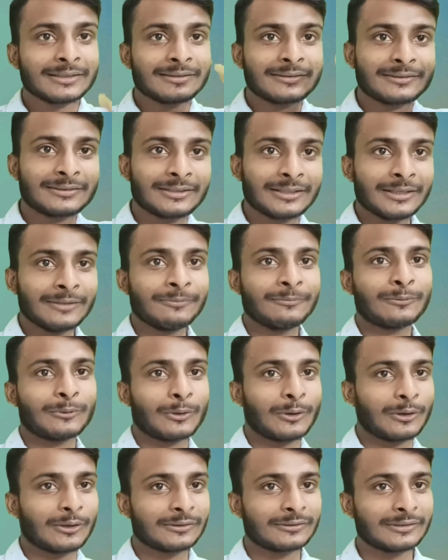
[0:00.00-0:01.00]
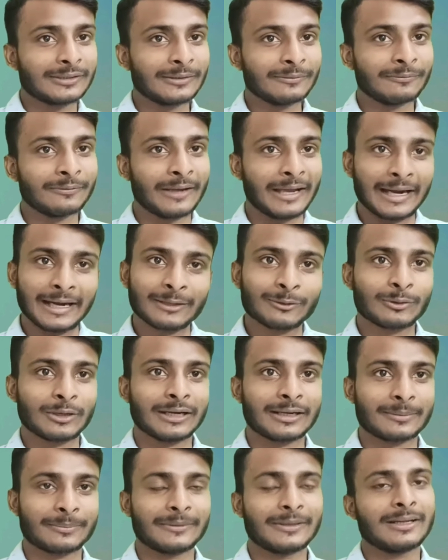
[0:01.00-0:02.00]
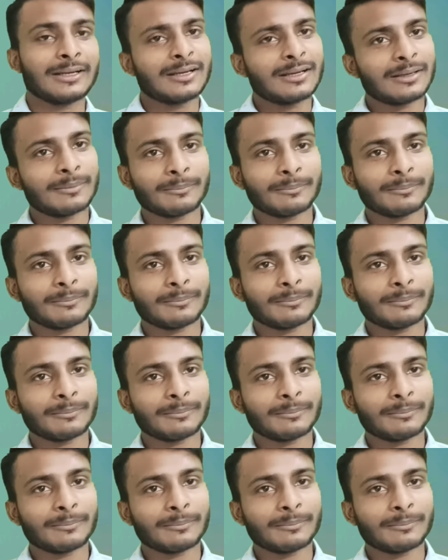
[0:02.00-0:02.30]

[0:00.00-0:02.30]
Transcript: सिर्फ और सिर्फ हेड क्वार्टर पर